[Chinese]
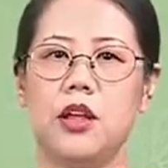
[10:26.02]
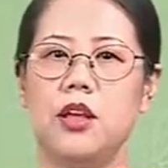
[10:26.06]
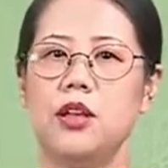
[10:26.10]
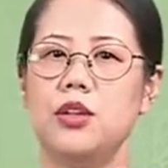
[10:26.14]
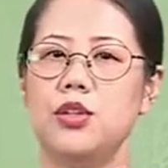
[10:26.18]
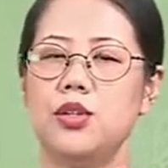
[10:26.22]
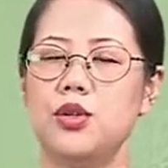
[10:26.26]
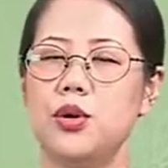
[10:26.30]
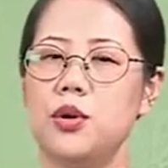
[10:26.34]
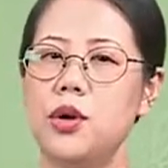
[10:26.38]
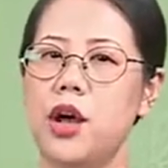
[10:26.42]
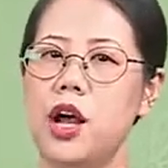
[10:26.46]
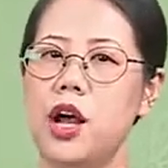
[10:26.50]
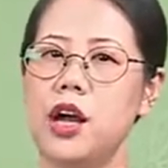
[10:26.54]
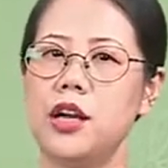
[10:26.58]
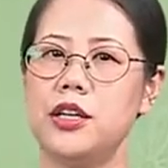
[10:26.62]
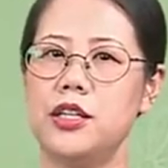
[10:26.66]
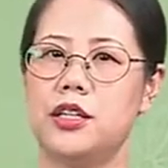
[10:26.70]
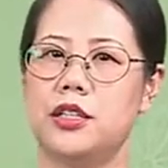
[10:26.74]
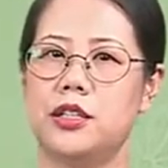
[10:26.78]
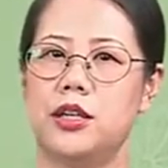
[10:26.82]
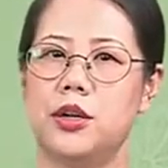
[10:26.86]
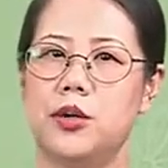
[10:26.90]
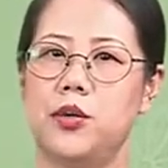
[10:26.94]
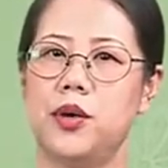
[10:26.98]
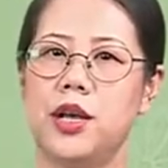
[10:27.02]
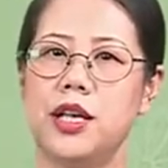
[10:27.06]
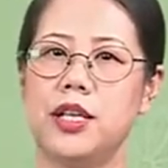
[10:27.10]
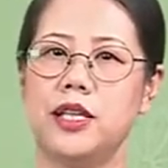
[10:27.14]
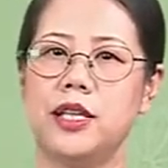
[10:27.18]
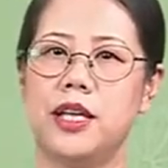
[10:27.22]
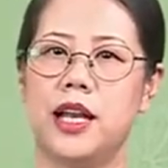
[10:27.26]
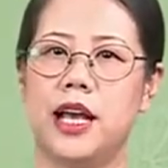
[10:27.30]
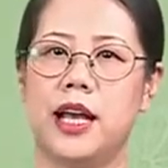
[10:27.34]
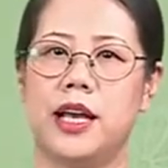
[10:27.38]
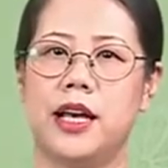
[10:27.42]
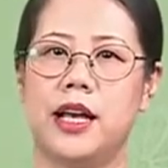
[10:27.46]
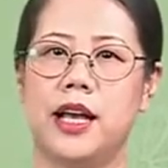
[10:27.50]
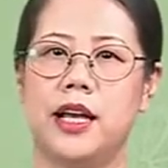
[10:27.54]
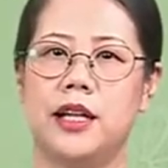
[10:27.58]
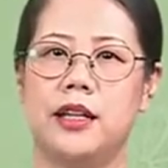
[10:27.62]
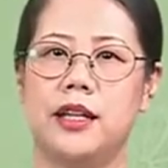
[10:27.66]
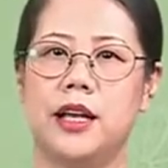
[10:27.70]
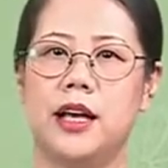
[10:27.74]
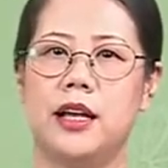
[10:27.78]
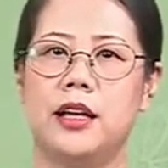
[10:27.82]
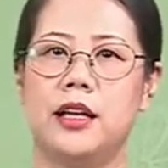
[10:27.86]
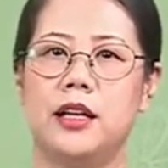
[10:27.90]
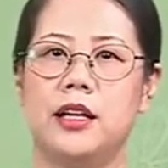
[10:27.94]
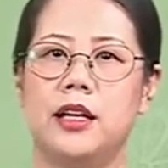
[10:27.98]
从二者的关系来看
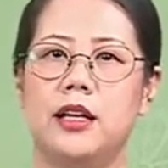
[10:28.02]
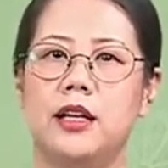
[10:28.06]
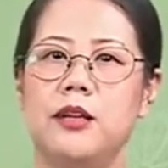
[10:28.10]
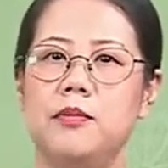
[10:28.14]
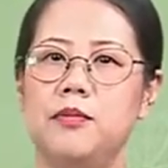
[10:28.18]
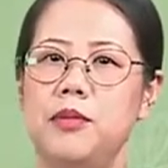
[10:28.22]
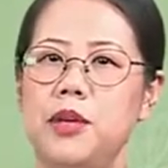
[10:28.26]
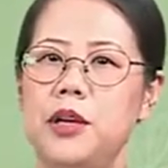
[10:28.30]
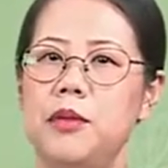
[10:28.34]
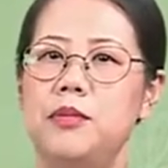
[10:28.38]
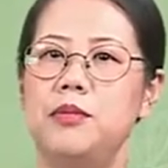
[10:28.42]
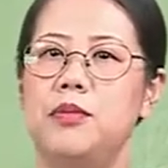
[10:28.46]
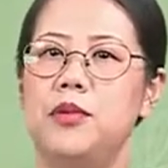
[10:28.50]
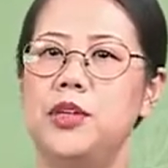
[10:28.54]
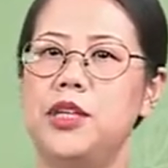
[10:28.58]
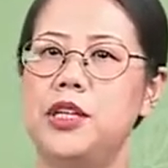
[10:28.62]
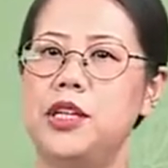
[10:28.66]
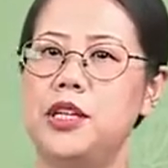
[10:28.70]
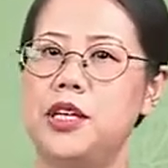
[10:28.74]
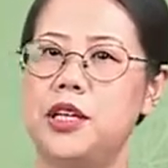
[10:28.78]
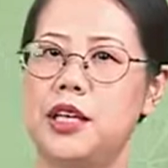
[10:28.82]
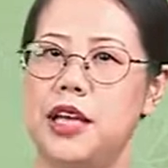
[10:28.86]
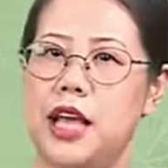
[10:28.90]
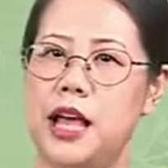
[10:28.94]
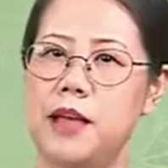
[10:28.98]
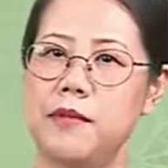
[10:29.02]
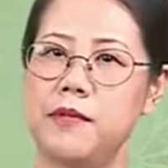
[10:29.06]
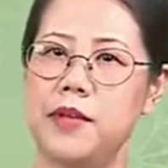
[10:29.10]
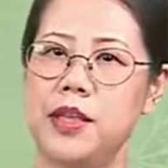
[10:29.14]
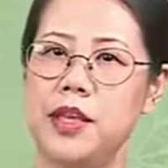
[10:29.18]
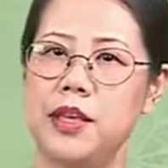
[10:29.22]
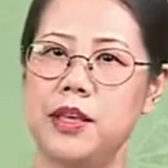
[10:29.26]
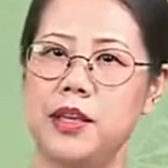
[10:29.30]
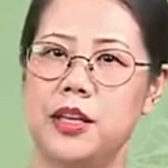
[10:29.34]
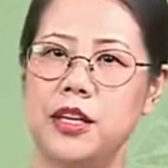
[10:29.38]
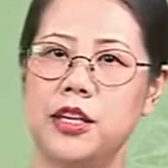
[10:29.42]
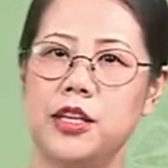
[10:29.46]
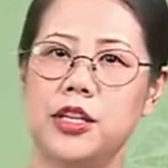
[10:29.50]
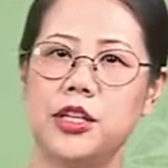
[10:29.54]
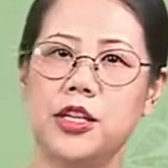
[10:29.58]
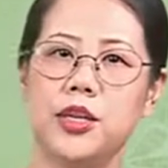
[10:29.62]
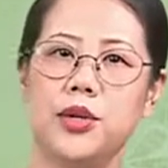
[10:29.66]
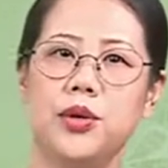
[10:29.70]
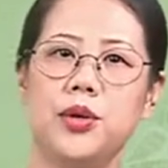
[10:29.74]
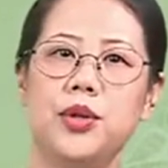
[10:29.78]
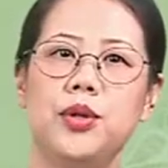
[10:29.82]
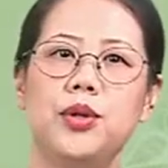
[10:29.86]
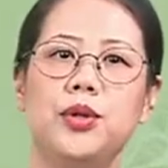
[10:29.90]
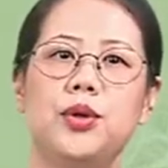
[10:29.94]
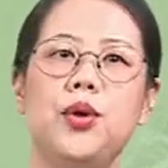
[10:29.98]
呢，并不是言文一致
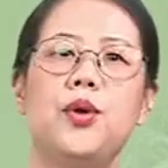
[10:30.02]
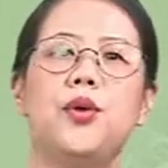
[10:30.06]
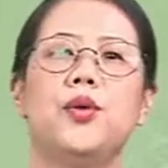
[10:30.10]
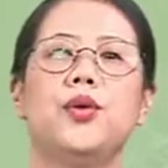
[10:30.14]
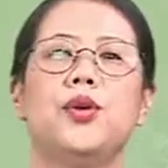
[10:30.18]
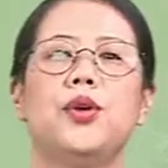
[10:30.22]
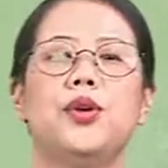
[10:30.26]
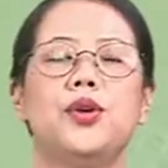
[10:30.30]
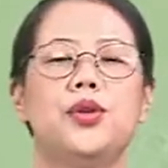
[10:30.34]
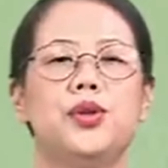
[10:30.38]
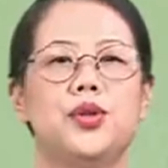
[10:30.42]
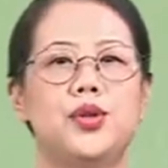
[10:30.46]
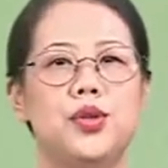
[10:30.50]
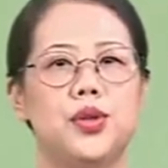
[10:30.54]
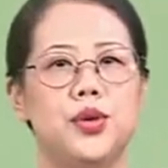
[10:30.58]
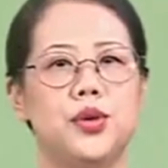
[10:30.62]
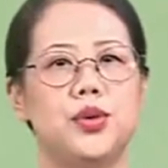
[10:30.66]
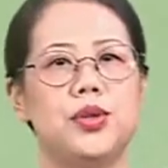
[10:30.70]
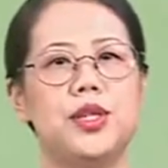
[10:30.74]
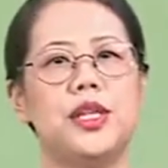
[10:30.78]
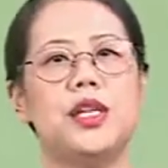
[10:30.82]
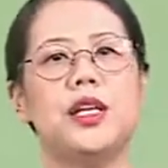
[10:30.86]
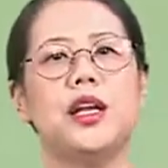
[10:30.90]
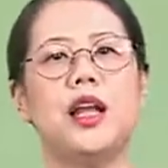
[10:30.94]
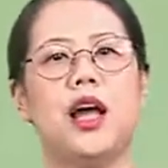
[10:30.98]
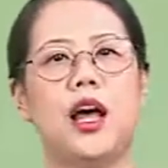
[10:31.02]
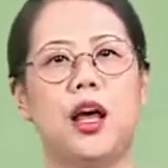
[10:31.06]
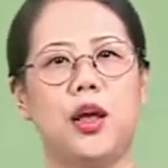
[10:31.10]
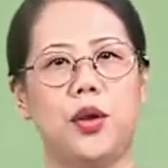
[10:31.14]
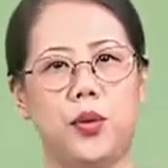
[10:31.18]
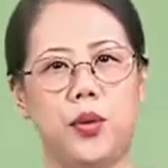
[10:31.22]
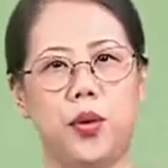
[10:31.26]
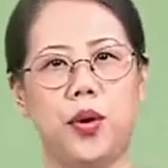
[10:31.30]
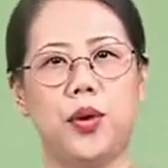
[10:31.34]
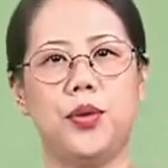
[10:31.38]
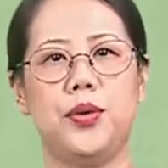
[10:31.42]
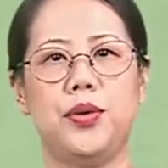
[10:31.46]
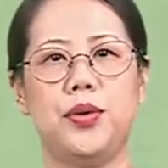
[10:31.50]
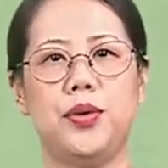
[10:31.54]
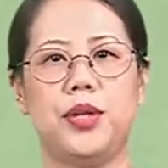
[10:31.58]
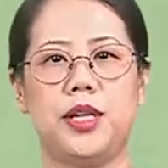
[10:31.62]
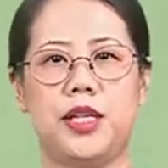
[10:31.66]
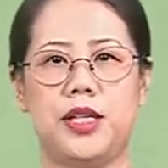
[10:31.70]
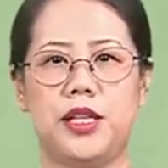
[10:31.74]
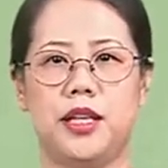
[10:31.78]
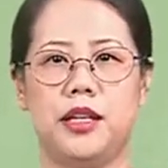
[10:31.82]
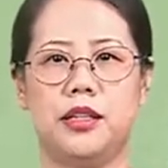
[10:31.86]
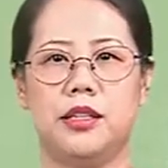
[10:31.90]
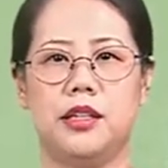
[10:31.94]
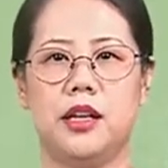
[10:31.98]
运动促进了国语的
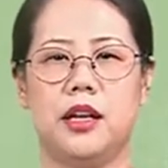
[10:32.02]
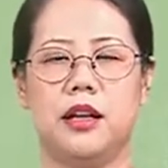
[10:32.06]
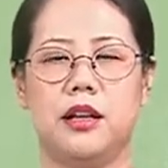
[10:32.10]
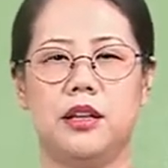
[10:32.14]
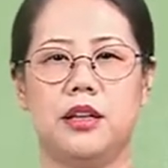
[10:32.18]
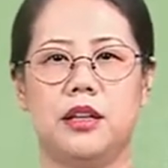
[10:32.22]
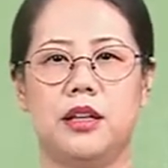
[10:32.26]
形成，